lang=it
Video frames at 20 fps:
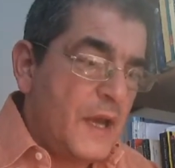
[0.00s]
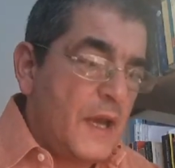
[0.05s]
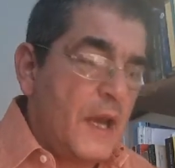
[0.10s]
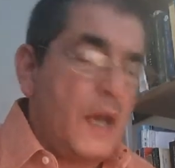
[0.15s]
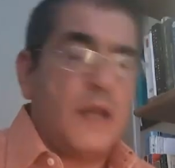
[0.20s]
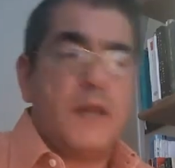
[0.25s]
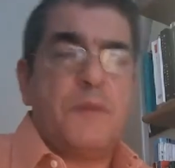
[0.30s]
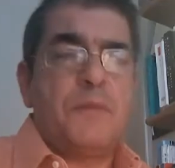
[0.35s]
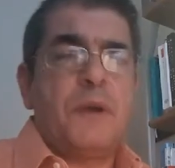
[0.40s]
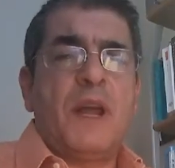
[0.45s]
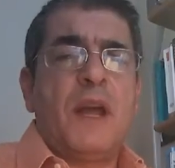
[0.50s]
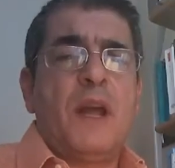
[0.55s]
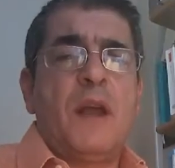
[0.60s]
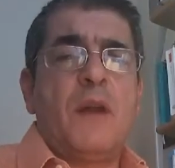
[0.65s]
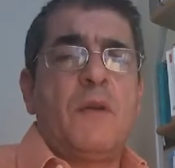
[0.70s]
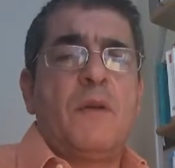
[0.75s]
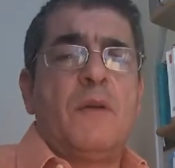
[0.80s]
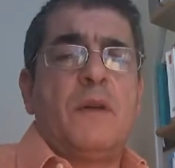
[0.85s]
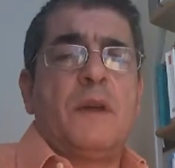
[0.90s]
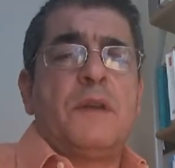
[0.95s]
Ed
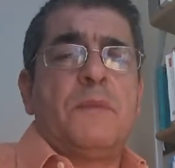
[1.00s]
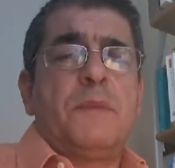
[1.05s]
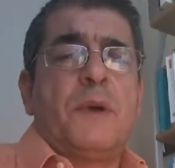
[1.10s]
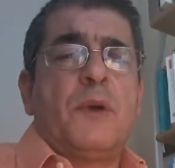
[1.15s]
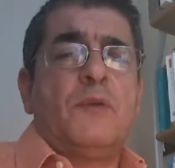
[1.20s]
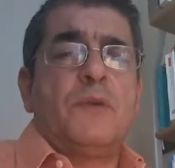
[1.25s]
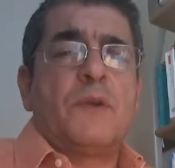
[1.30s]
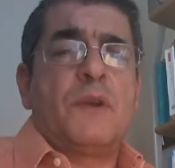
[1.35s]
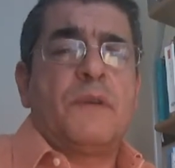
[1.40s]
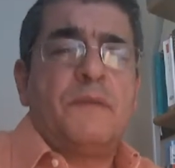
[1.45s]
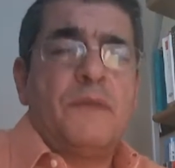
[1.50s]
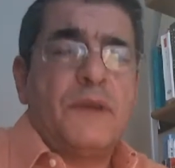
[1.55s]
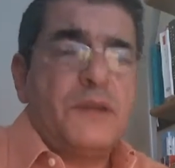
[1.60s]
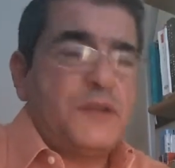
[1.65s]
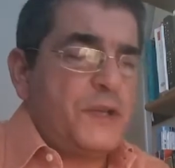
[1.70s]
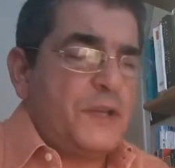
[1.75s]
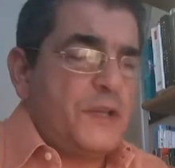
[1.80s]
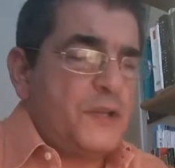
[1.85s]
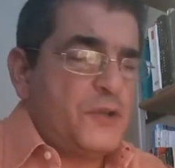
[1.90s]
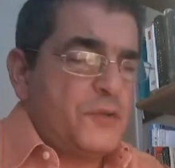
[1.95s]
Epichero ed Epicuro
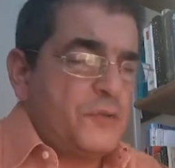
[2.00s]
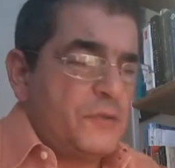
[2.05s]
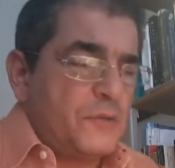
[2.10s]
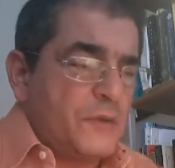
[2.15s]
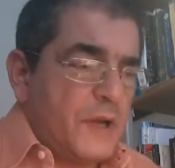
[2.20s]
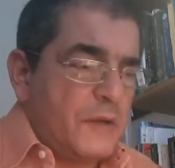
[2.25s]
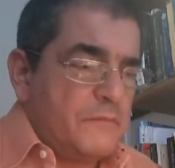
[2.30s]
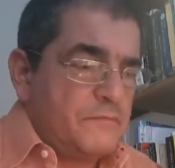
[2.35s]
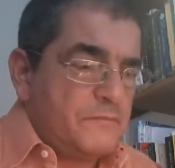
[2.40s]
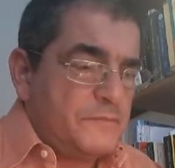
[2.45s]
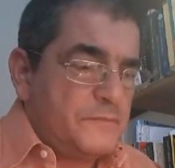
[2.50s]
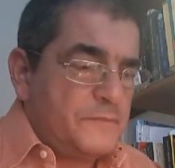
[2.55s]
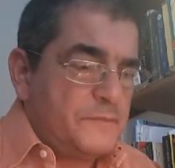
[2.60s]
invece nessuno.